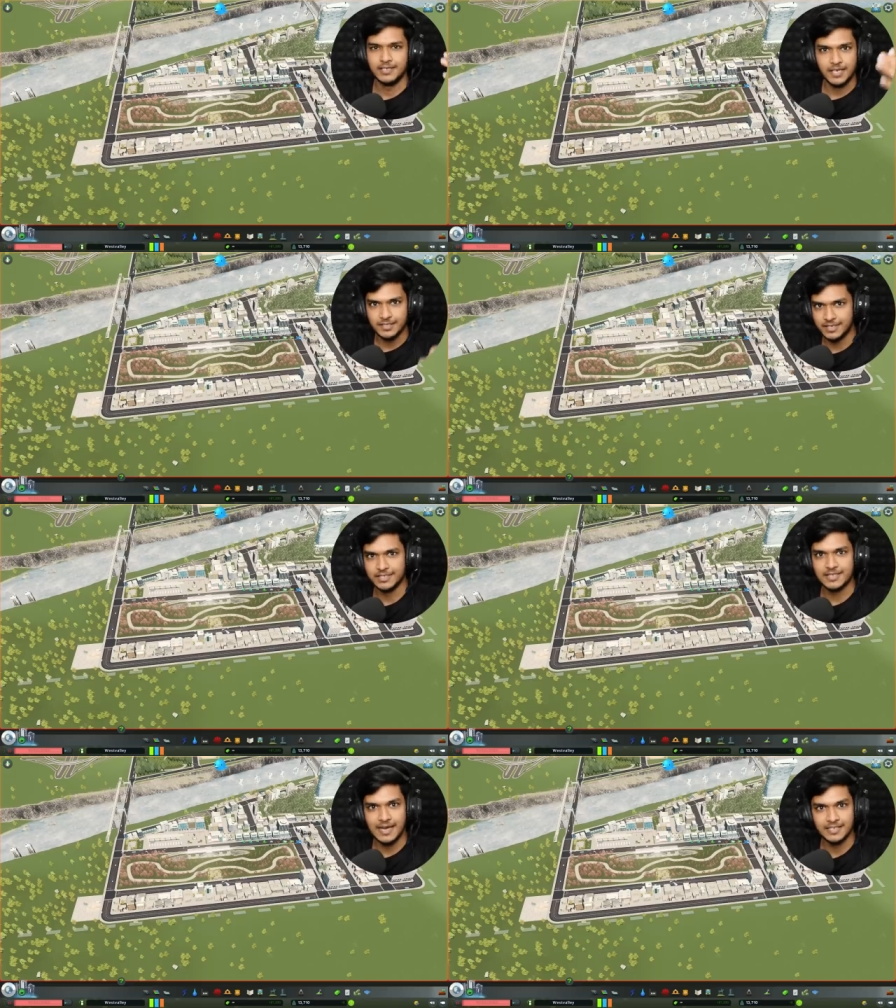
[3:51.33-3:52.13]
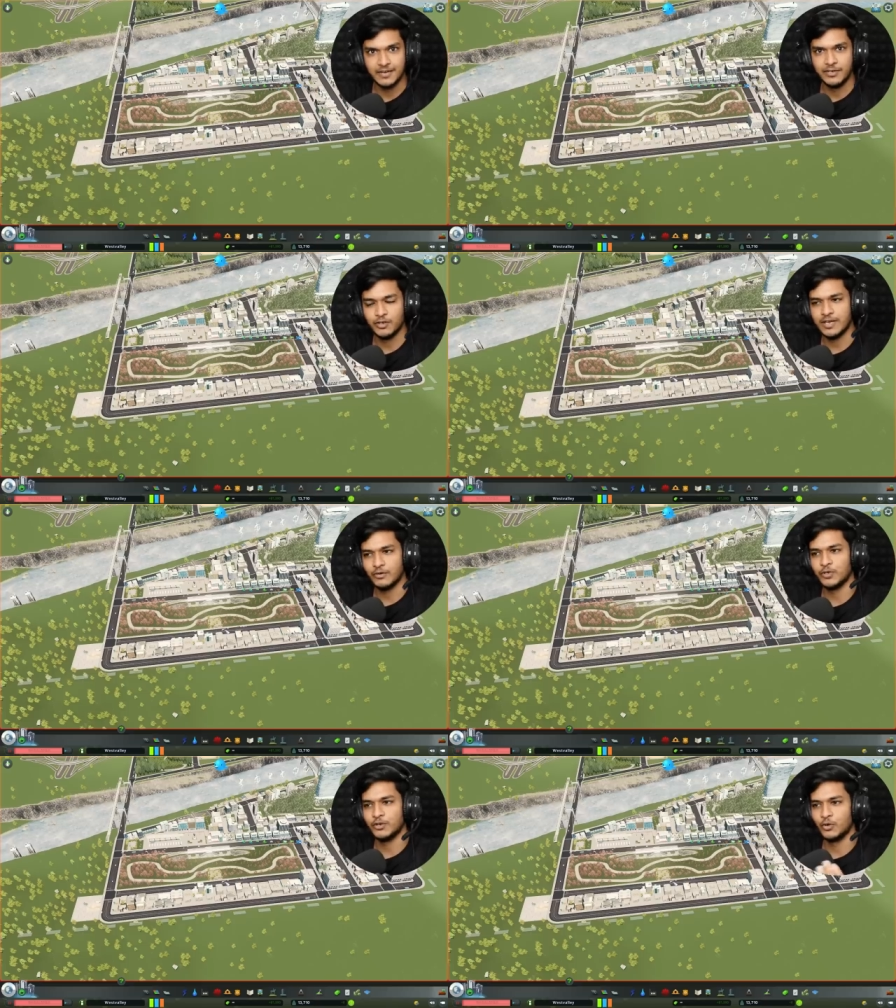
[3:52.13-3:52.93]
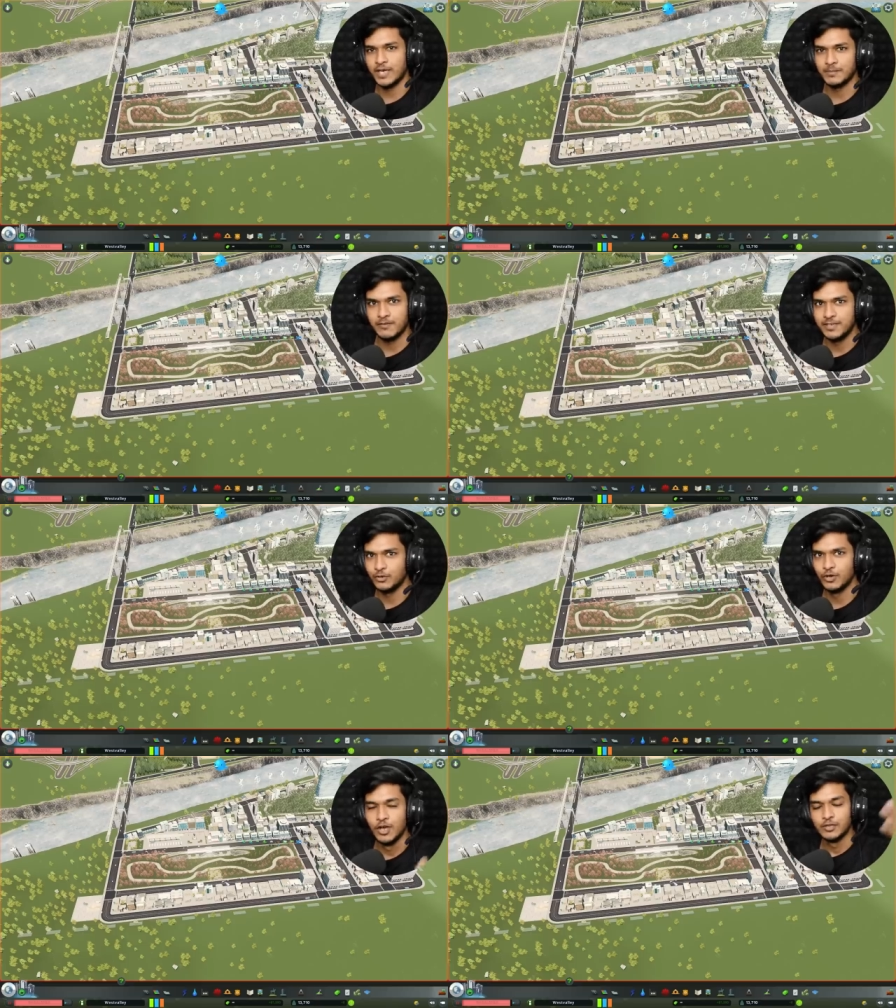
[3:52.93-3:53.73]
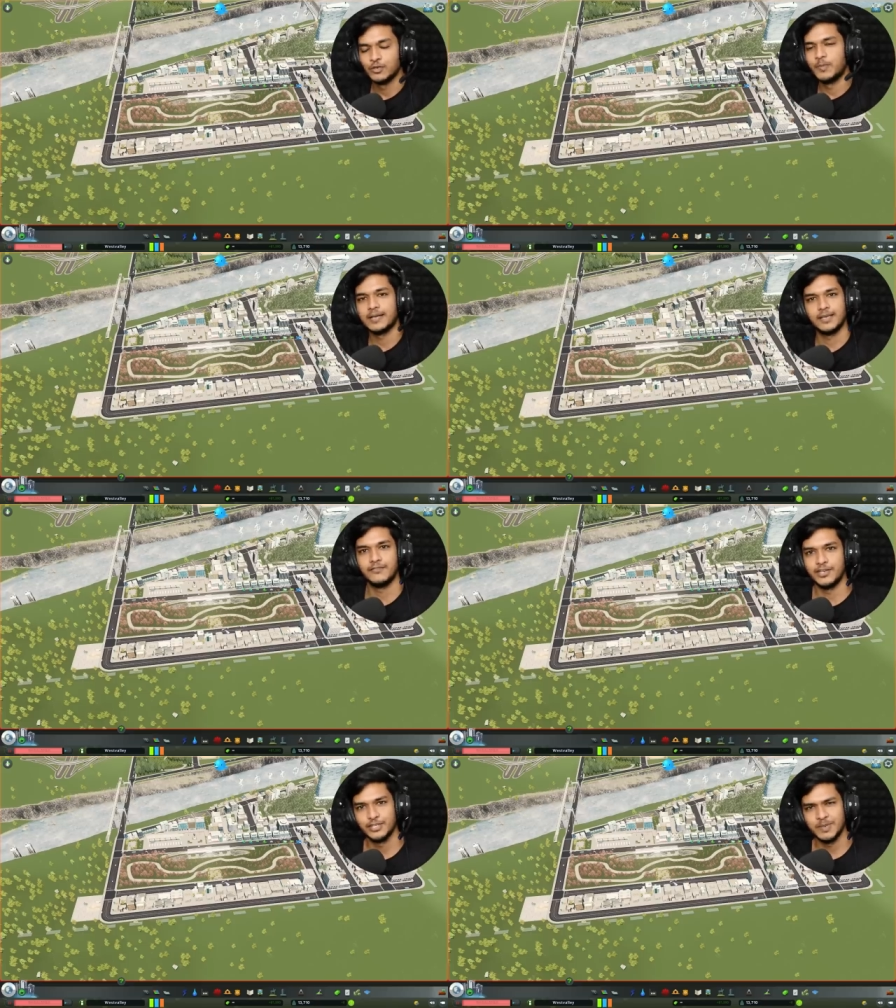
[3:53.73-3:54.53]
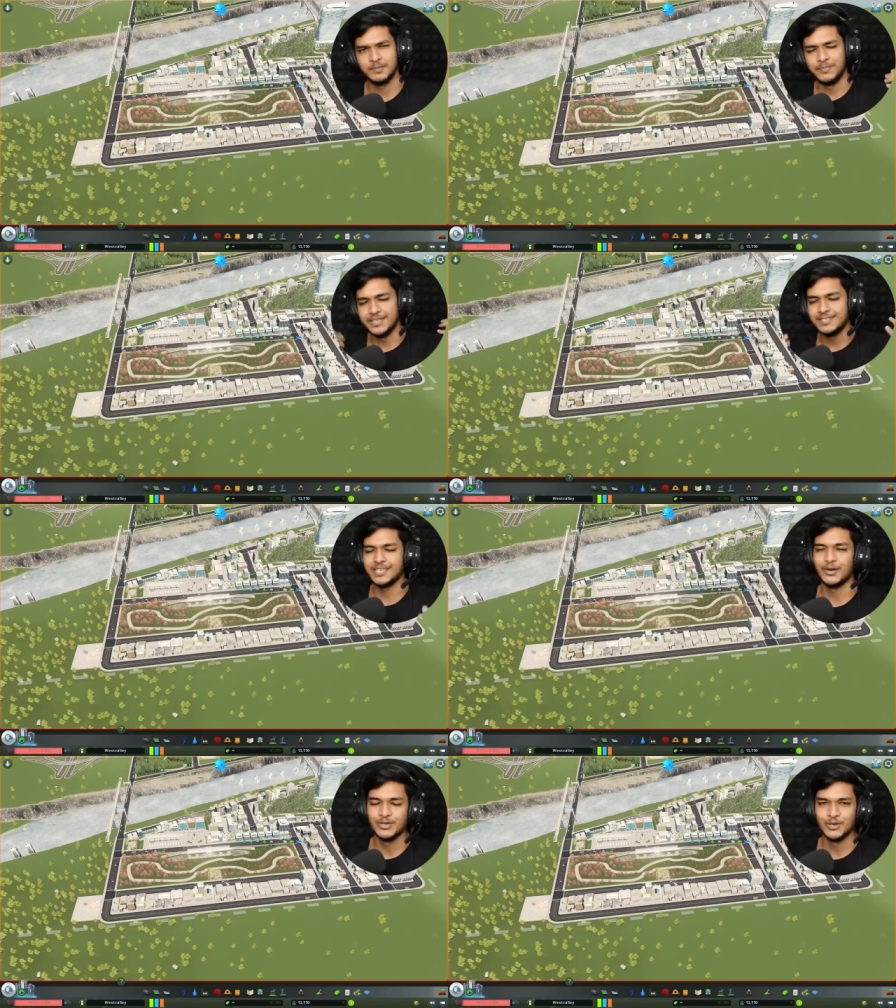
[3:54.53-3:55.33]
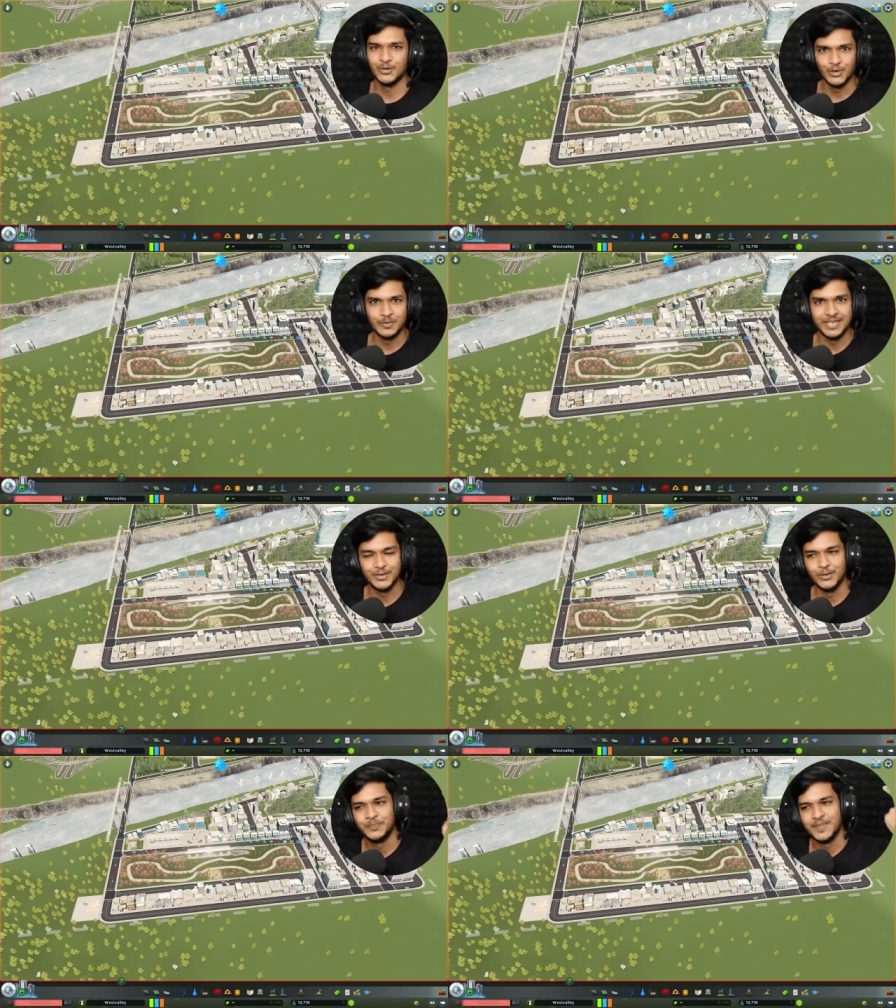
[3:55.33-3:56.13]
ये सिटी स्काइलैंस का वीडियो या कोई और गेम का वीडियो तो बाकी के वीडियोस भी प्लीज़ चेकआउट करो उनको भी देखो